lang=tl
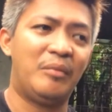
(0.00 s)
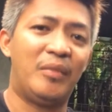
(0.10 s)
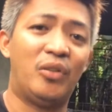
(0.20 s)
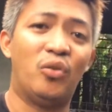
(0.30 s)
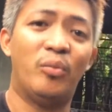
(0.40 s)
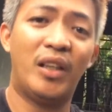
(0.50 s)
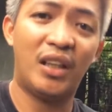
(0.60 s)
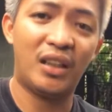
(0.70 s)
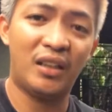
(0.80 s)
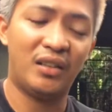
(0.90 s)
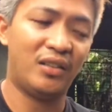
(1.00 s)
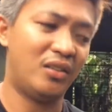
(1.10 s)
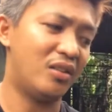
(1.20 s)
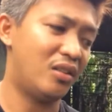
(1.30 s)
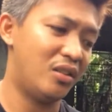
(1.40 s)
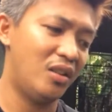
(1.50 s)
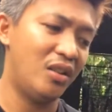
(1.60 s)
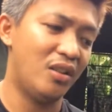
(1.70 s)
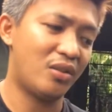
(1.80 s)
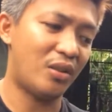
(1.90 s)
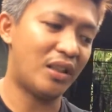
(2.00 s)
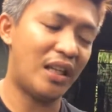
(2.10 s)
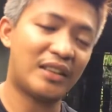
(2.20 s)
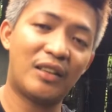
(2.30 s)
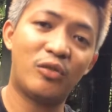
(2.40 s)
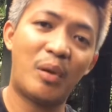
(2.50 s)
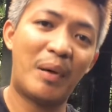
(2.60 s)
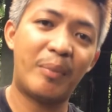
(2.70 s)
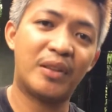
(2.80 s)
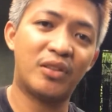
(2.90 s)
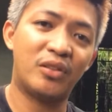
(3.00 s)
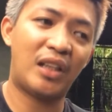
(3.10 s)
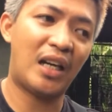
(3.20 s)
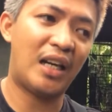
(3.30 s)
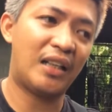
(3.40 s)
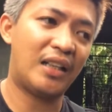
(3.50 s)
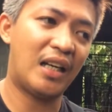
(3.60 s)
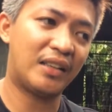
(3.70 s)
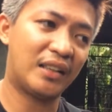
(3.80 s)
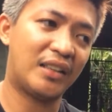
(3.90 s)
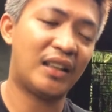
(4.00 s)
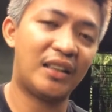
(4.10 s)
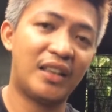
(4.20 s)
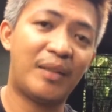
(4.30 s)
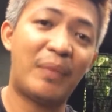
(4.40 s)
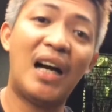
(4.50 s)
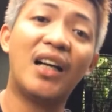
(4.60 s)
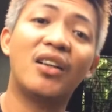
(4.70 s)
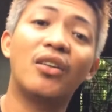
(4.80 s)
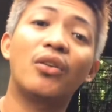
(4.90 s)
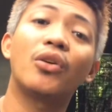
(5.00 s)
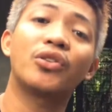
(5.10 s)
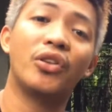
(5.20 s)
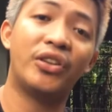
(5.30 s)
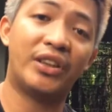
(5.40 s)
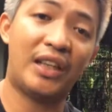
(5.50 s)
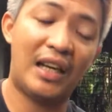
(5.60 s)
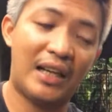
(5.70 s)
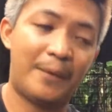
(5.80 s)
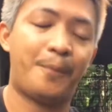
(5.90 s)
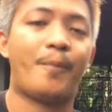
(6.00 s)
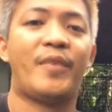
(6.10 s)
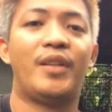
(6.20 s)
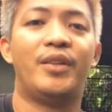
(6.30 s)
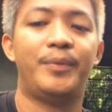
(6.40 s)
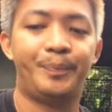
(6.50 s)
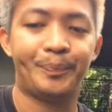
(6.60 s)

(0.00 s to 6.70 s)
madumi no So kadalasan kung mapapansin niyo nakakahiga na sila sa ganyan pag no choice sila, no?